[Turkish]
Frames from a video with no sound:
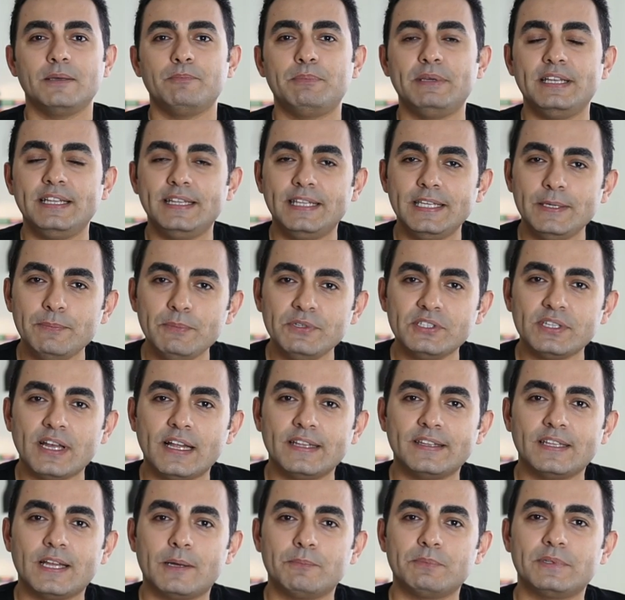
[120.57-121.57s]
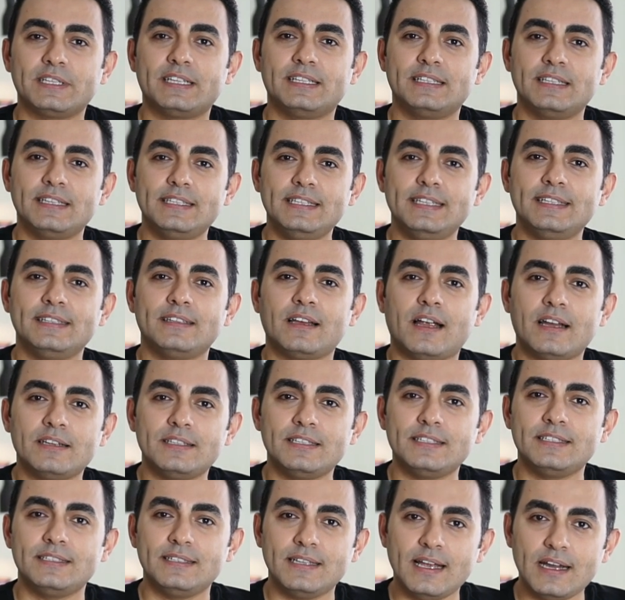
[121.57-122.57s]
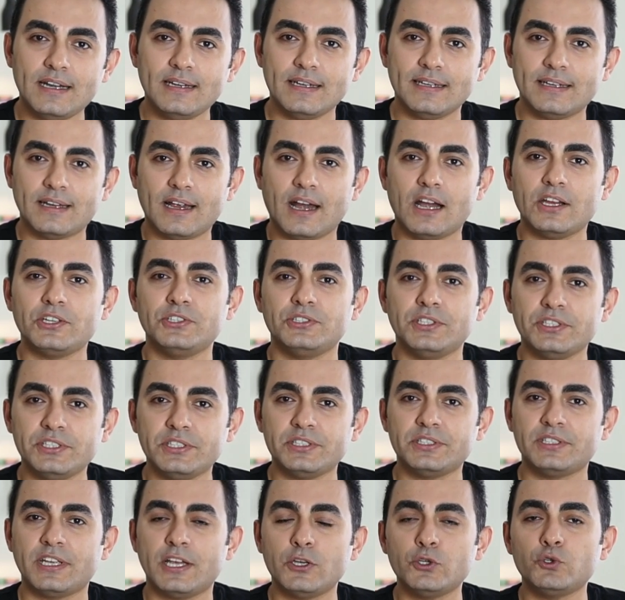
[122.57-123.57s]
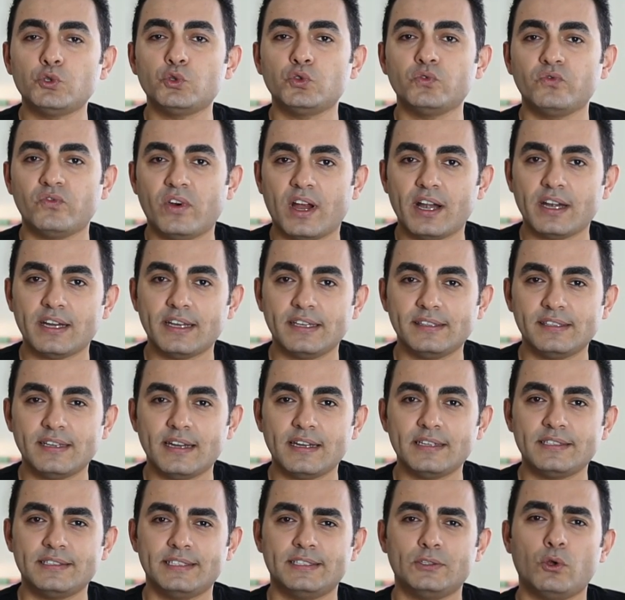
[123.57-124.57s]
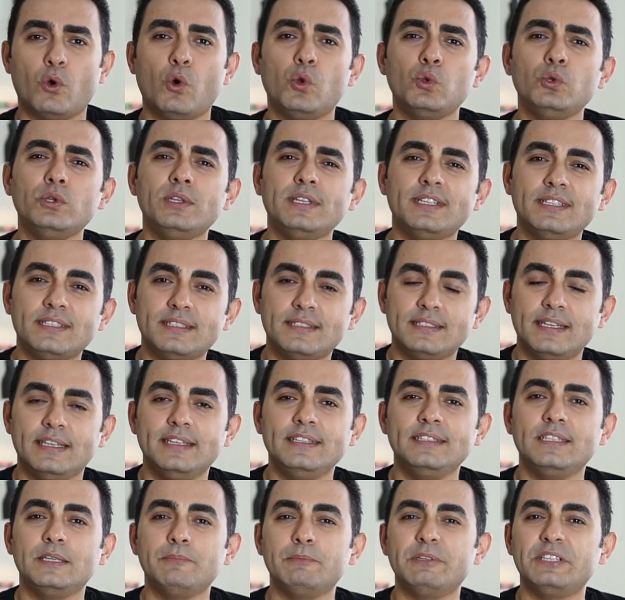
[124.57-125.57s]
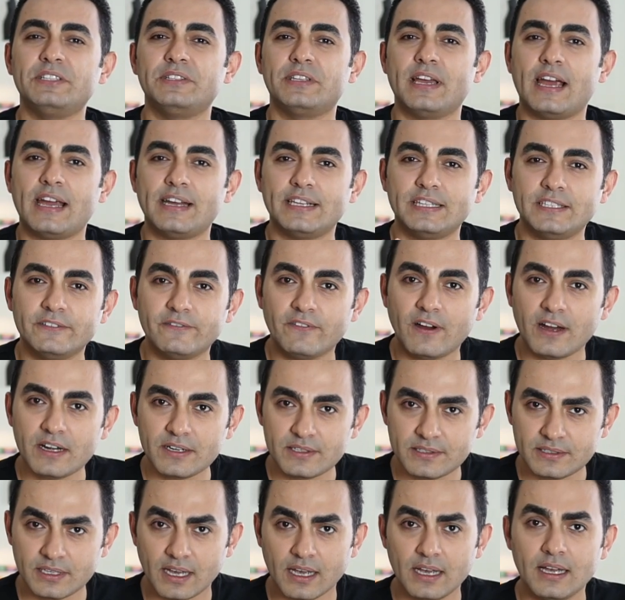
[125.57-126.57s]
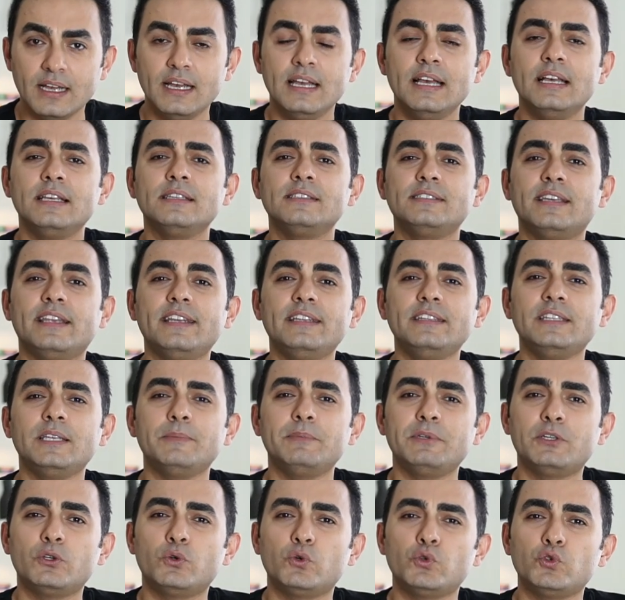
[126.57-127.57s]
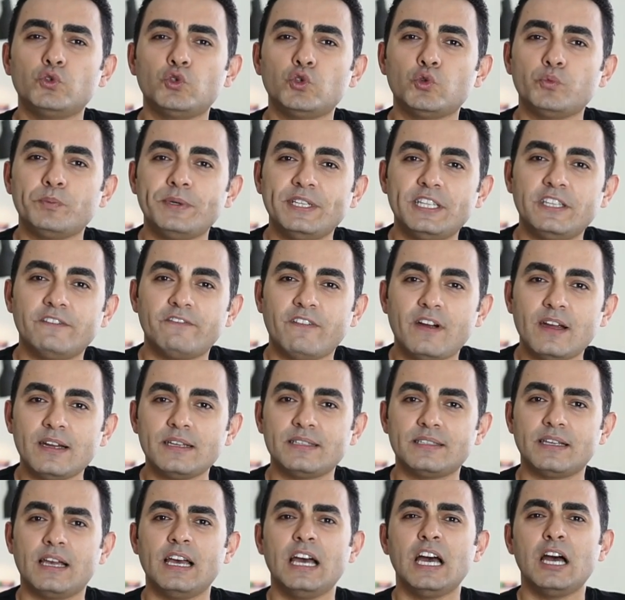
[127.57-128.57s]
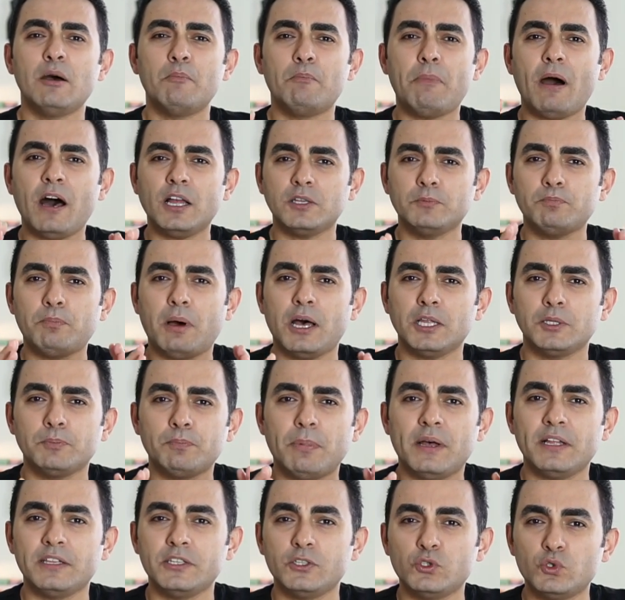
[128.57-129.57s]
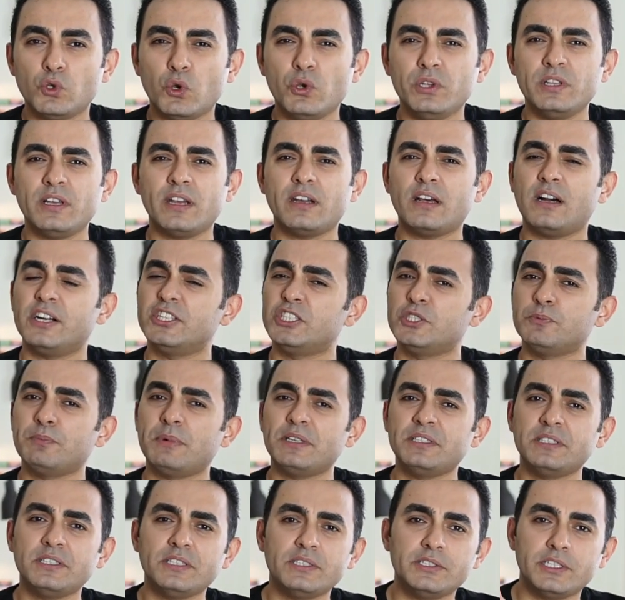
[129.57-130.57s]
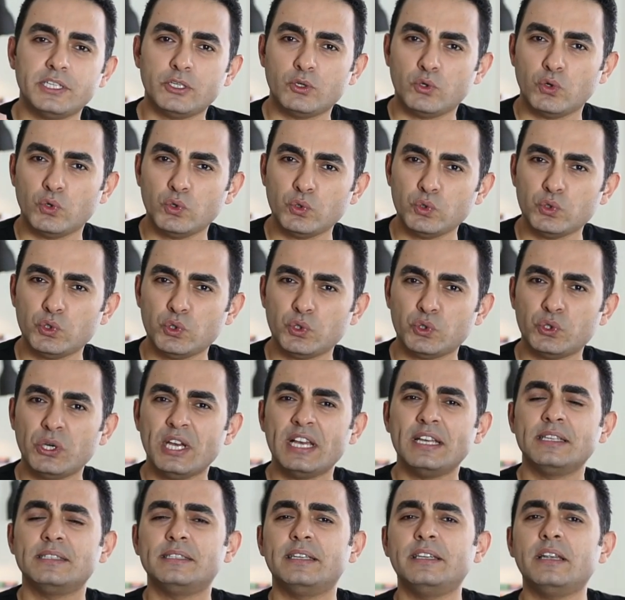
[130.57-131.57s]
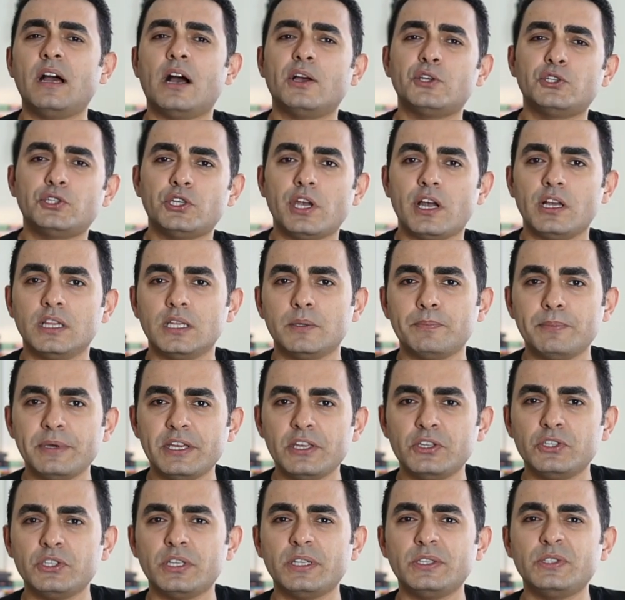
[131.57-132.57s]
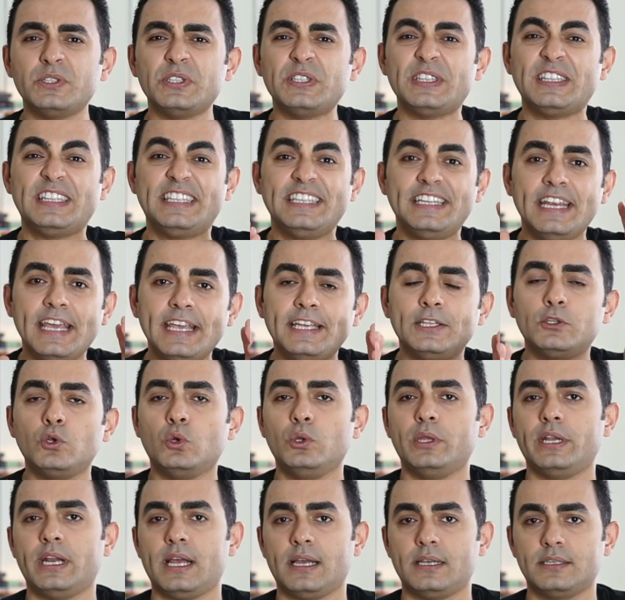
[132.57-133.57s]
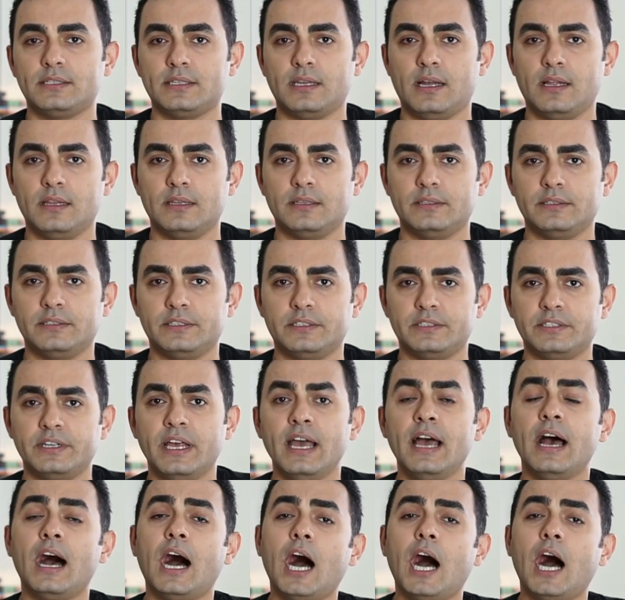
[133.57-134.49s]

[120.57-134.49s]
Bildiğimiz anlamda klasik narsistlerle karşılaşırsan şunu fark edersin. Onların seninle bir derdi varsa, seninle bir husumeti varsa pat pat pat söyler, acımasızca konuşur, seni aşağılamaya çalışır, direkt olarak saldırır.